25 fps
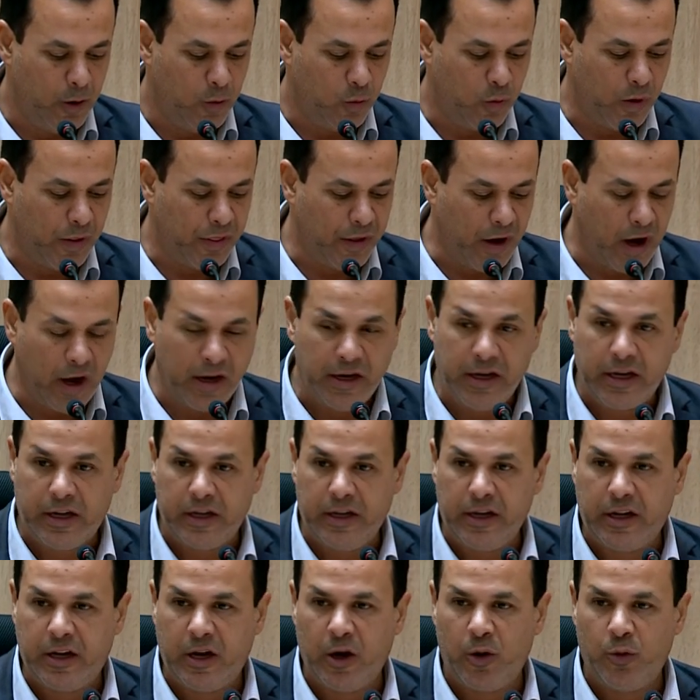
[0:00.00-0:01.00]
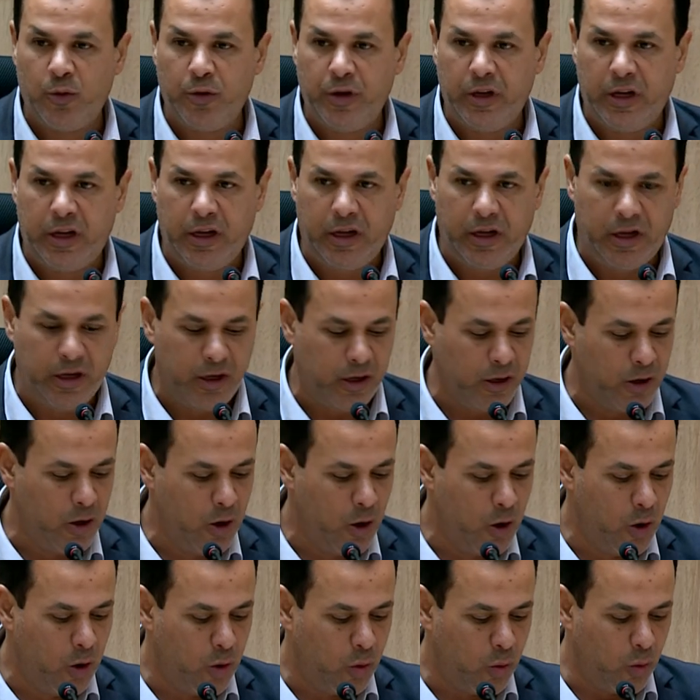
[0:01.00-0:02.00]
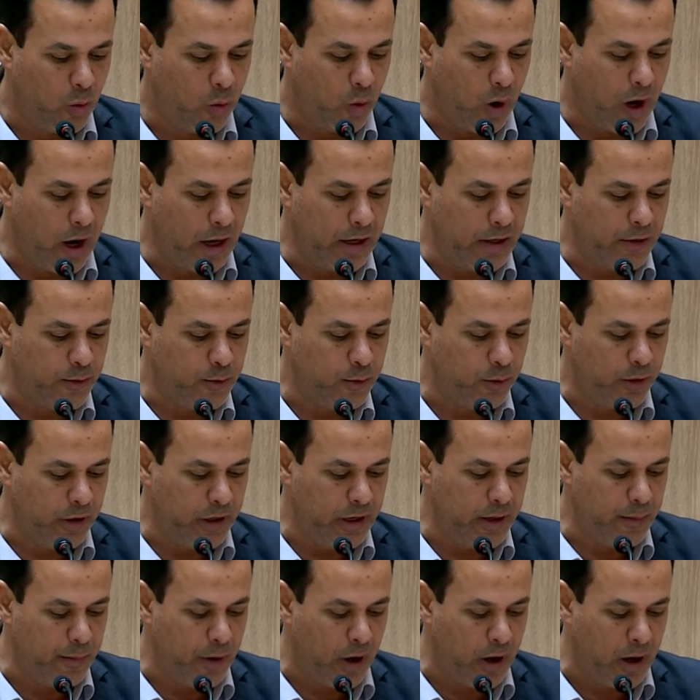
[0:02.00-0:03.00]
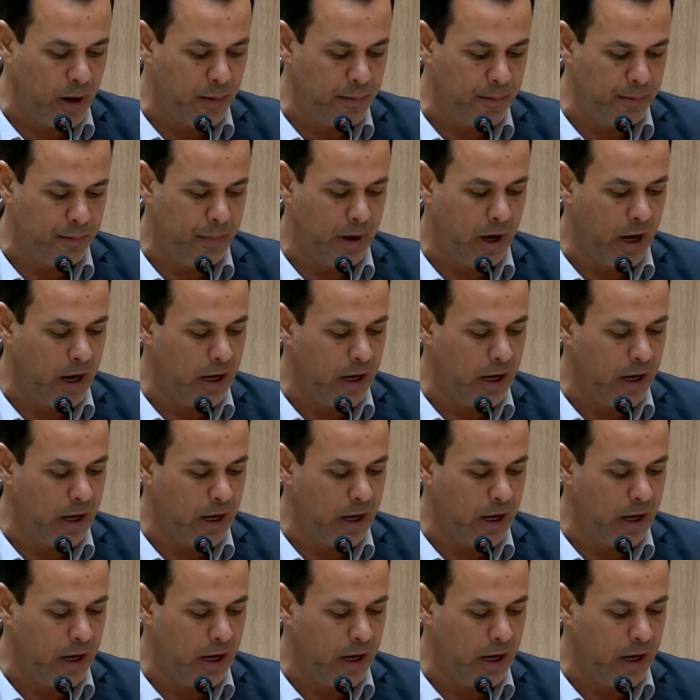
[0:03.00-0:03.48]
وذلك لكونه والد الإمام